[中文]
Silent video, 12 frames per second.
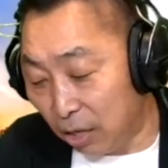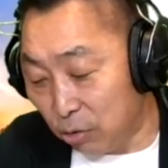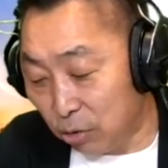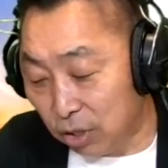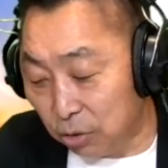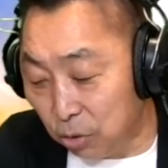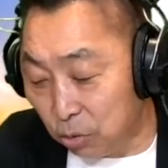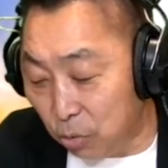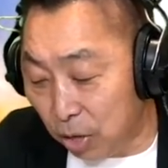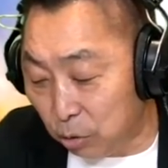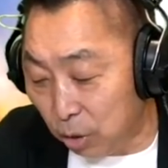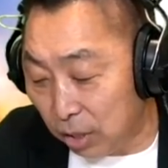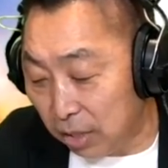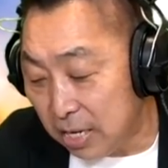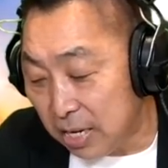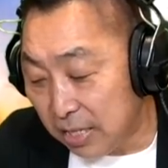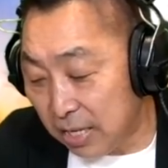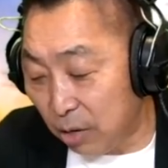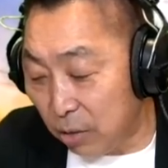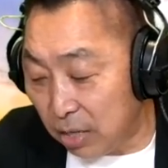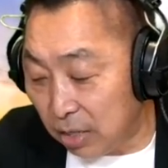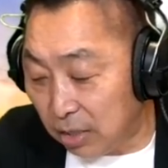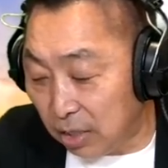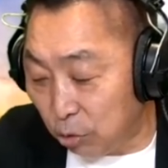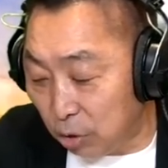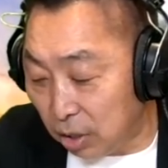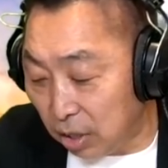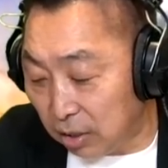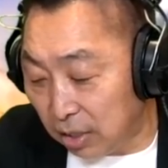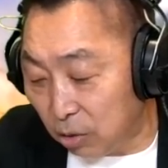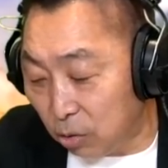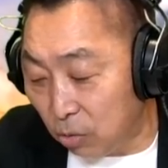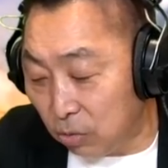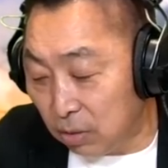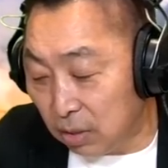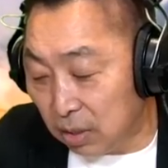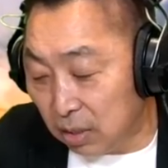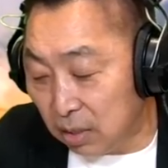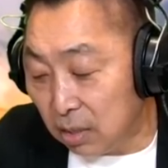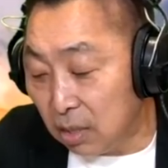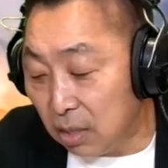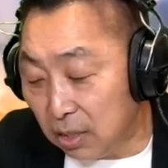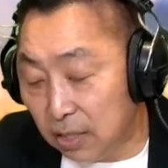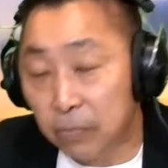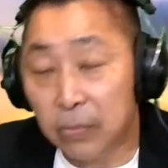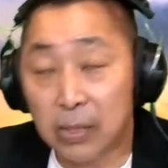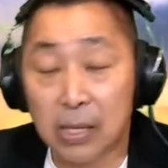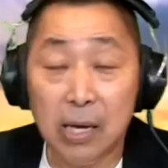他说持续亏损呢，也会呢继续呢提供资金。